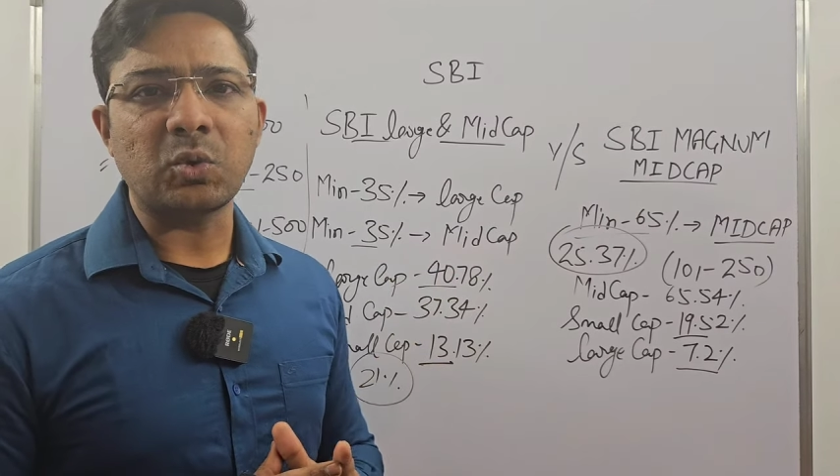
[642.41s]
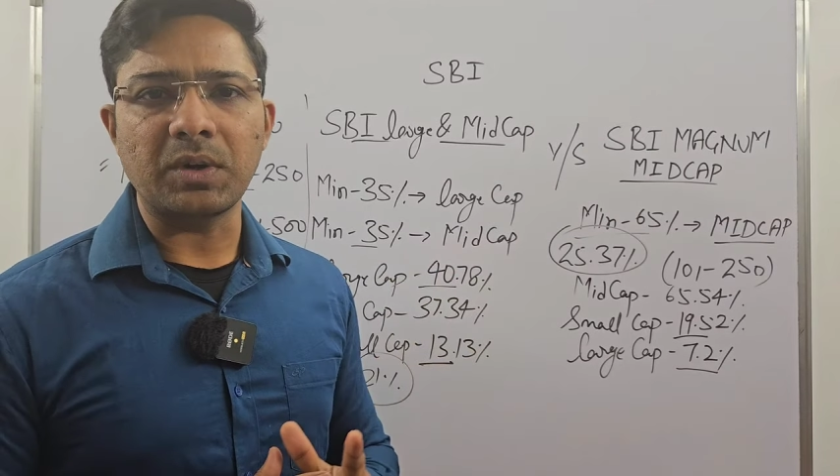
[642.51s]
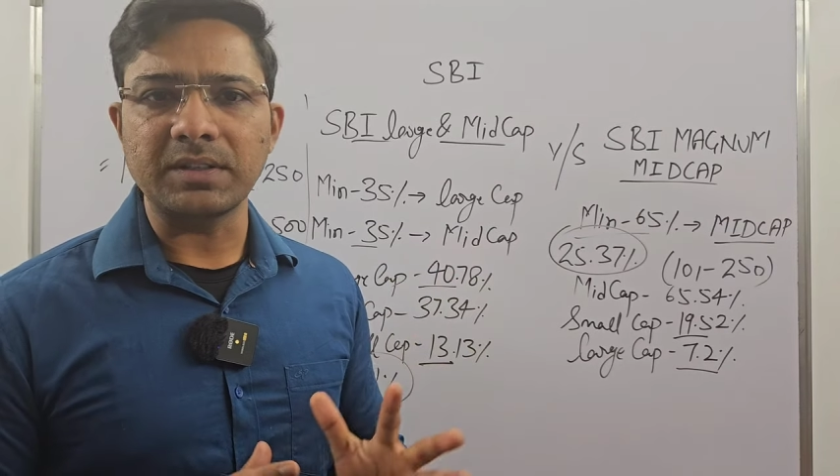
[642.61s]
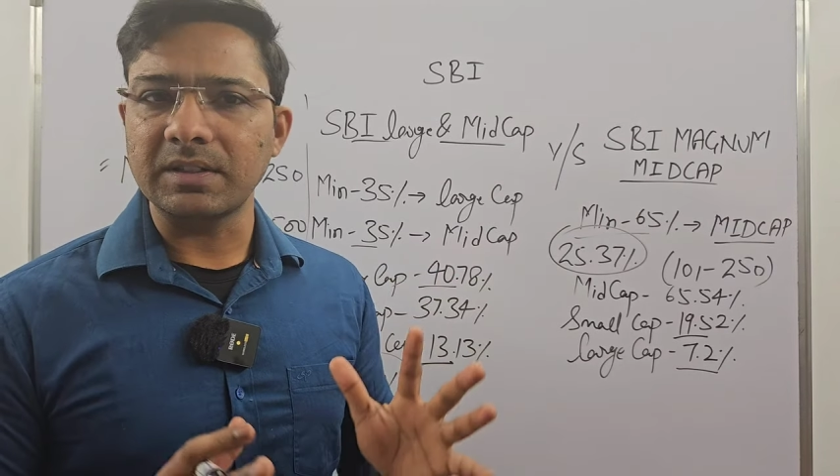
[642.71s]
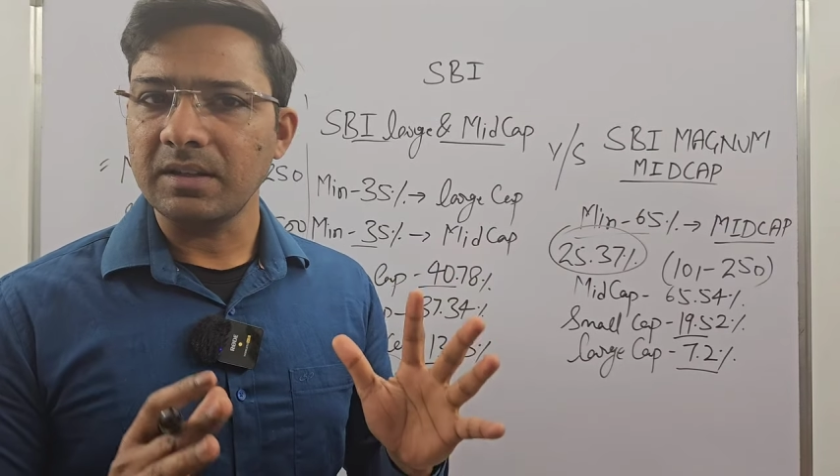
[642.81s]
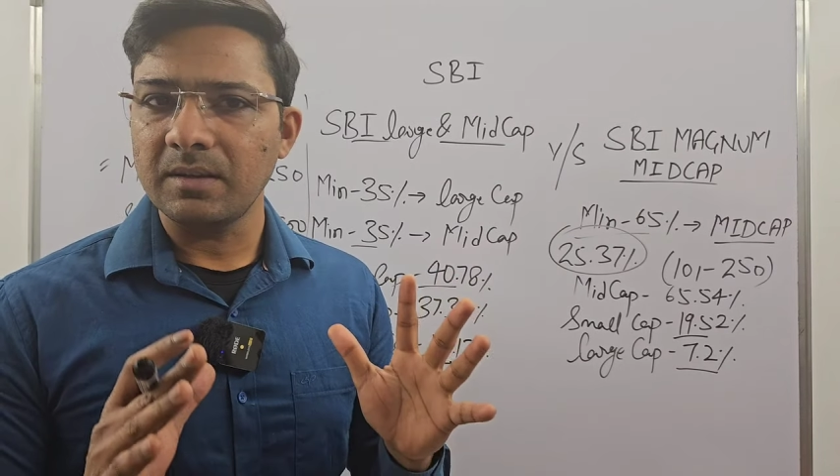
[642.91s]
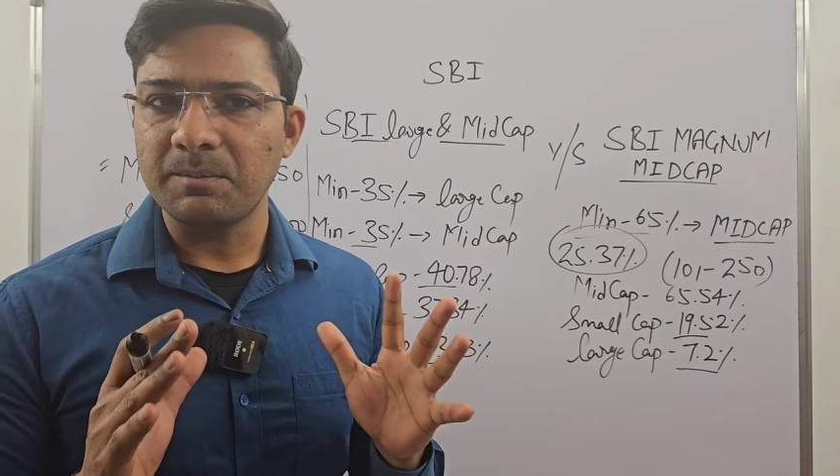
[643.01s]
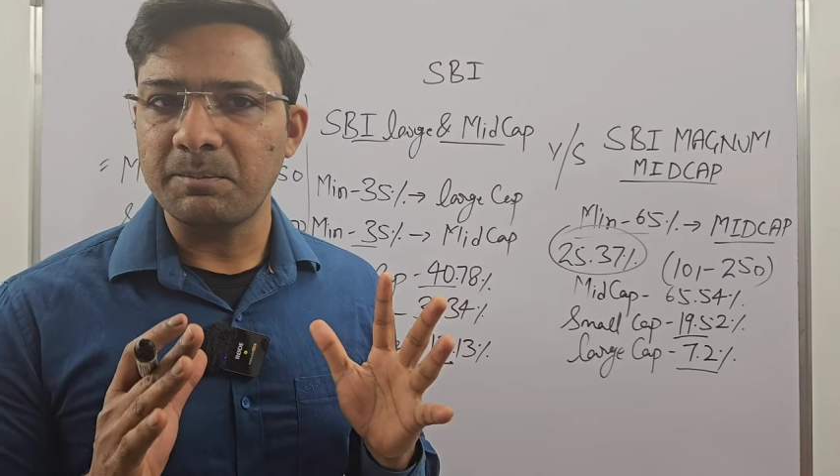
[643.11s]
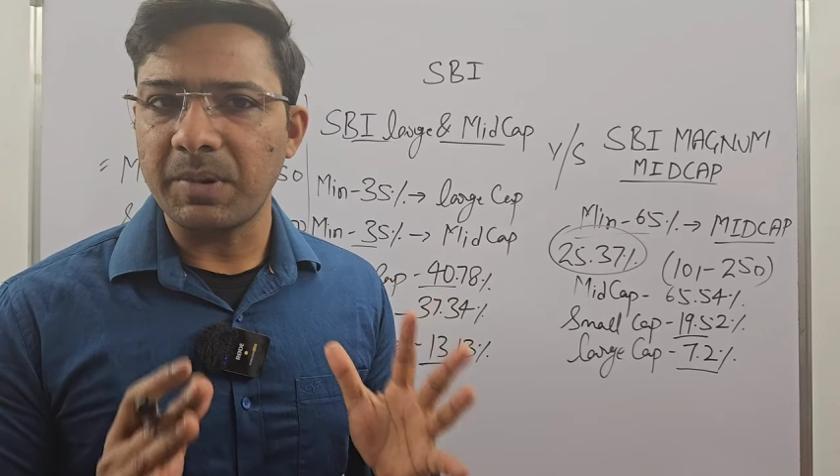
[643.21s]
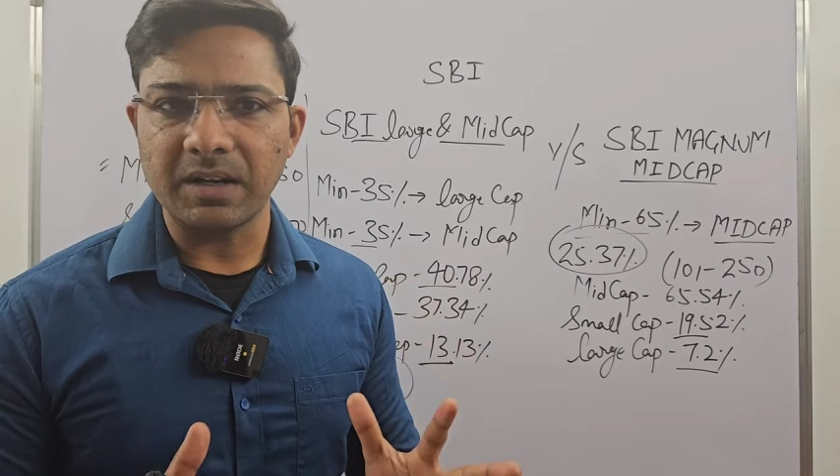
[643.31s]
थोड़े से
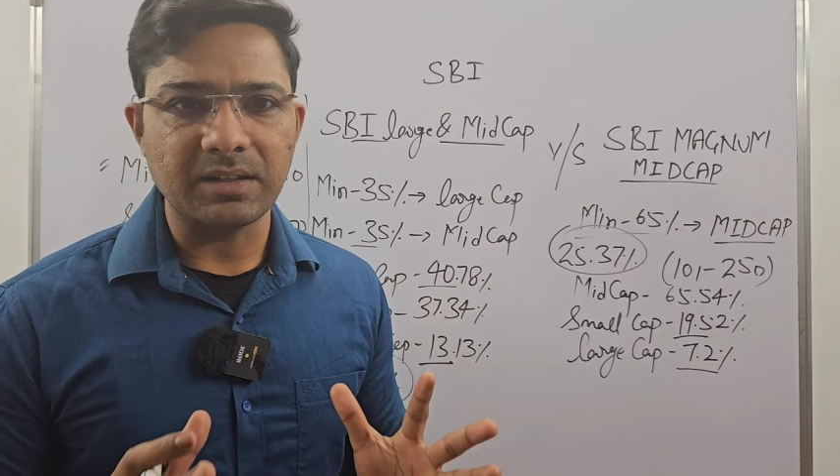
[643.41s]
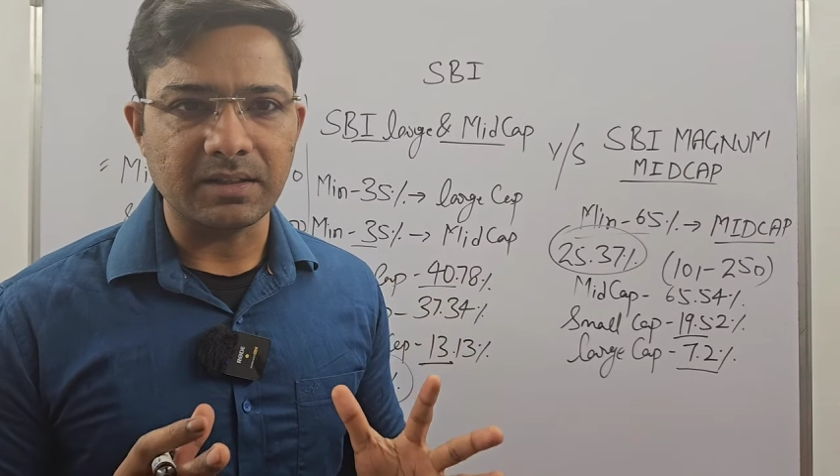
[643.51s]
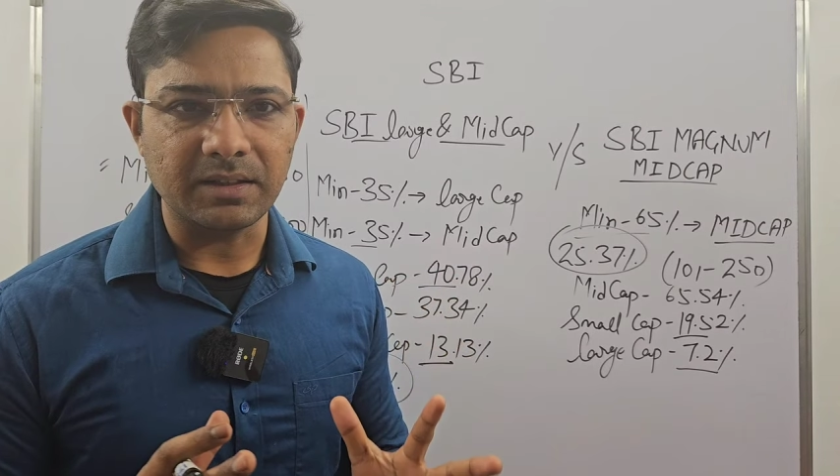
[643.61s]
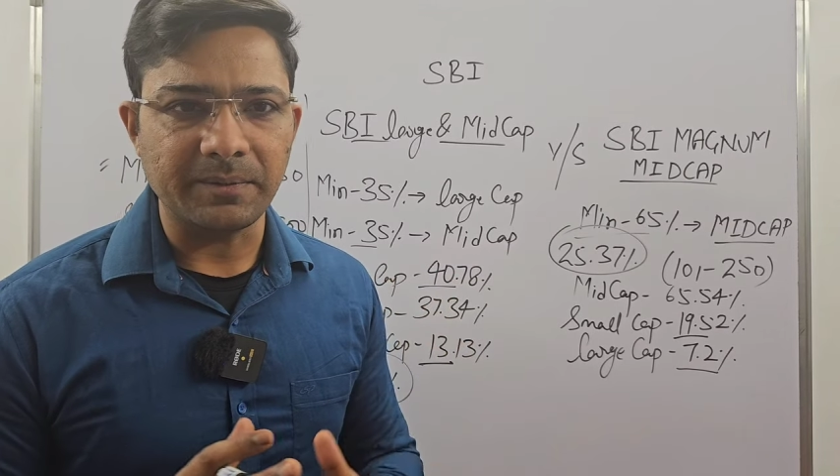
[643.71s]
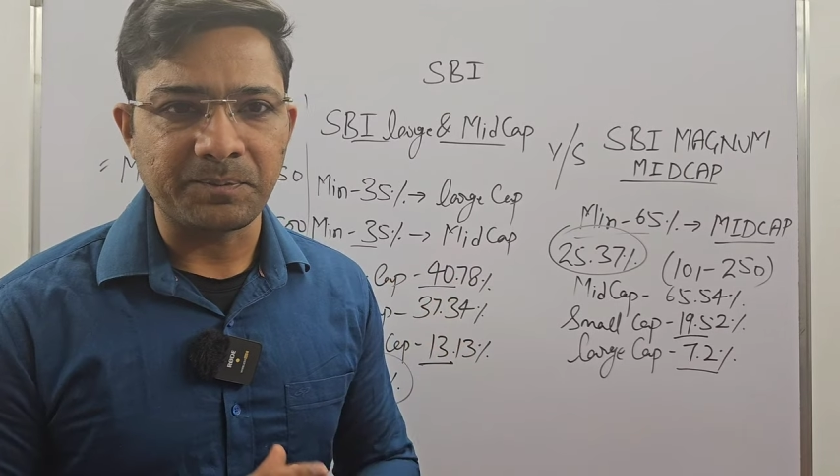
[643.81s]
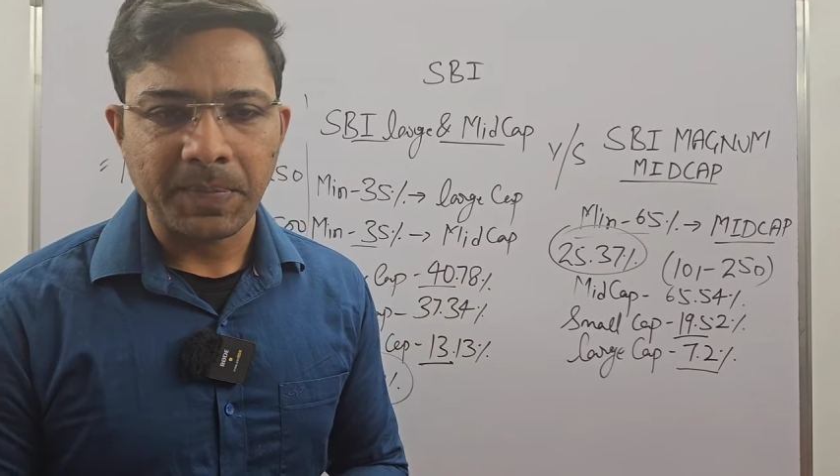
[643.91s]
बढ़ जाते हैं